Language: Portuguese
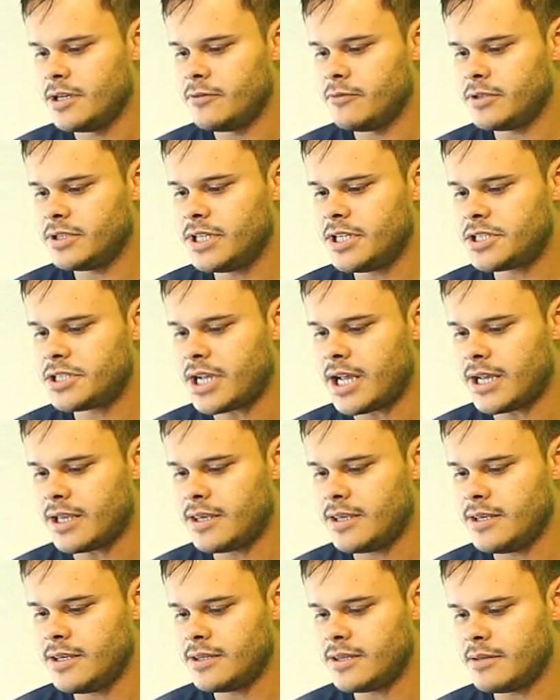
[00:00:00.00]
Eu vou deixar
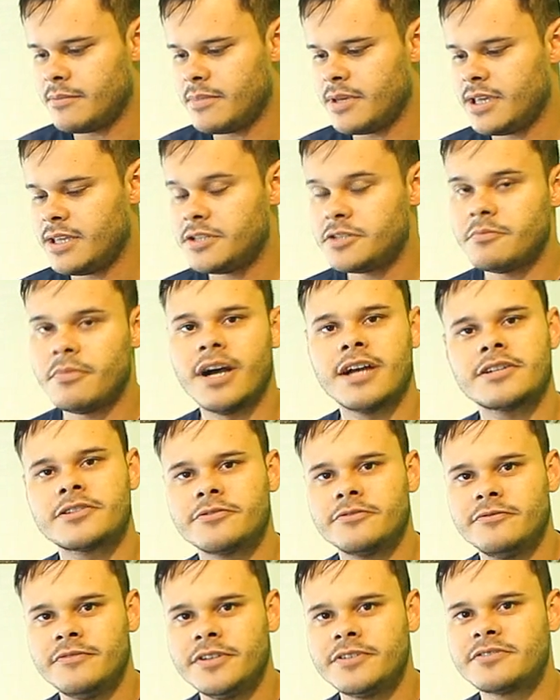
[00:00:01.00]
aqui também
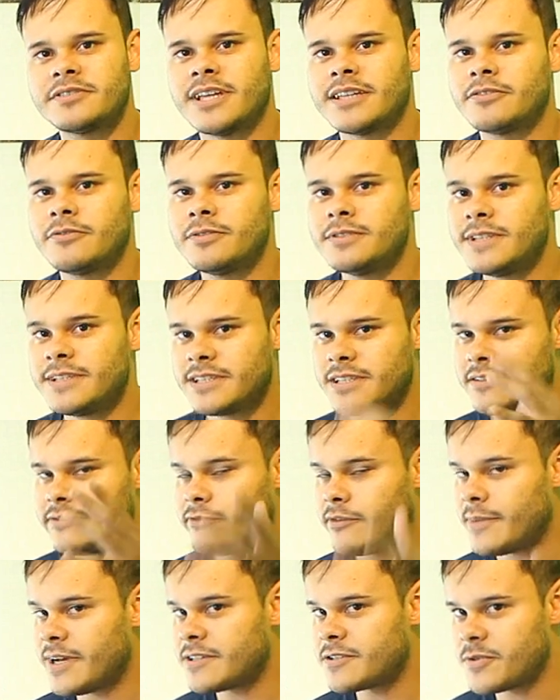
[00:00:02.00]
debaixo do vídeo, tá? Todas as
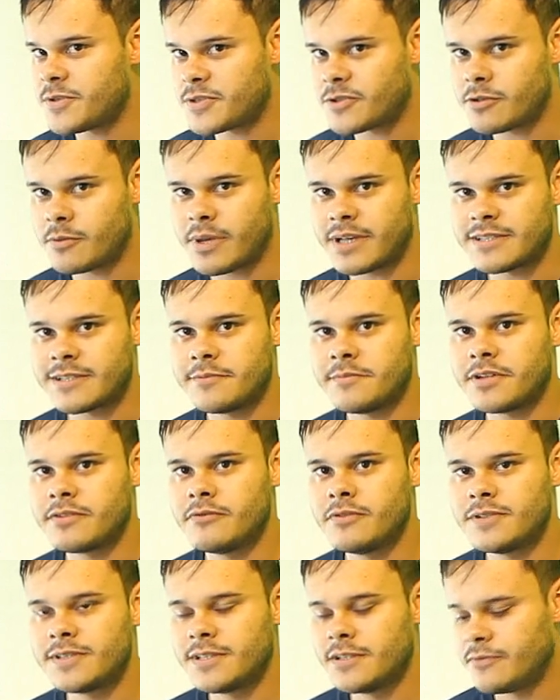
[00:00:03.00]
informações que eu tô passando
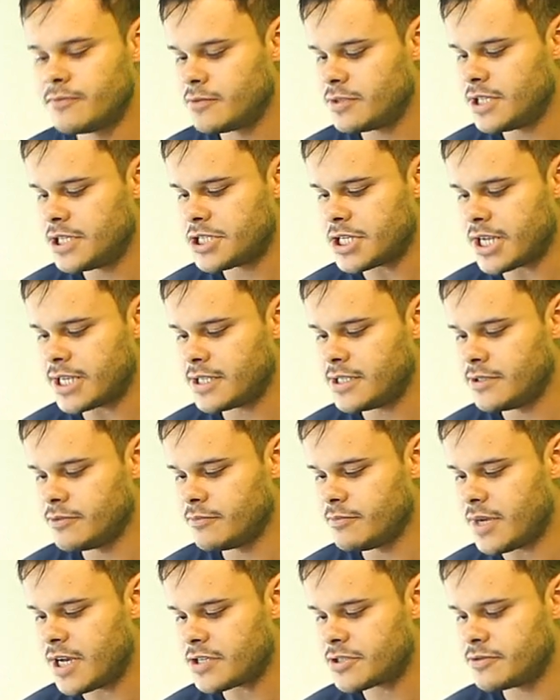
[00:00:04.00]
para você, eu vou deixar aqui
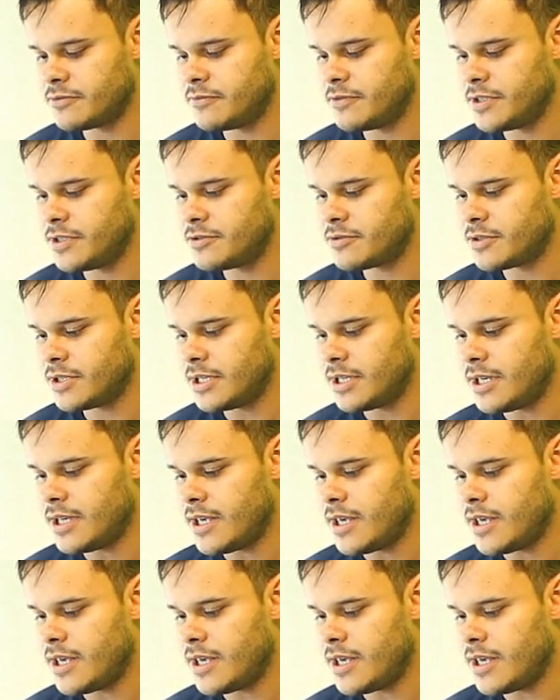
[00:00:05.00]
no baixo do vídeo.